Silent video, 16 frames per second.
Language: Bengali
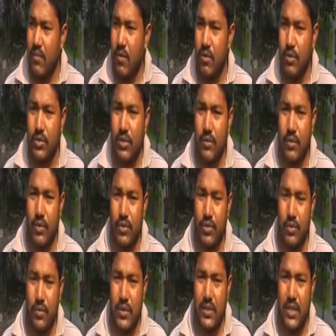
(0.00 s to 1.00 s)
মমতা
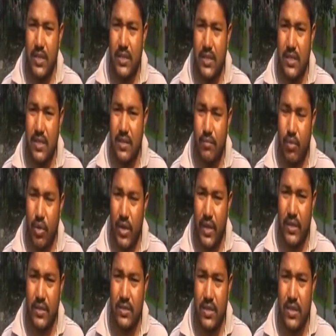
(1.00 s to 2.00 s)
বন্দ্যোপাধ্যায় যেটা
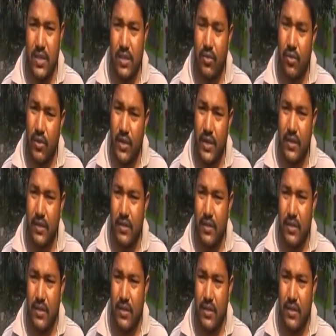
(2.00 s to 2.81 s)
বলেন সেটা করেন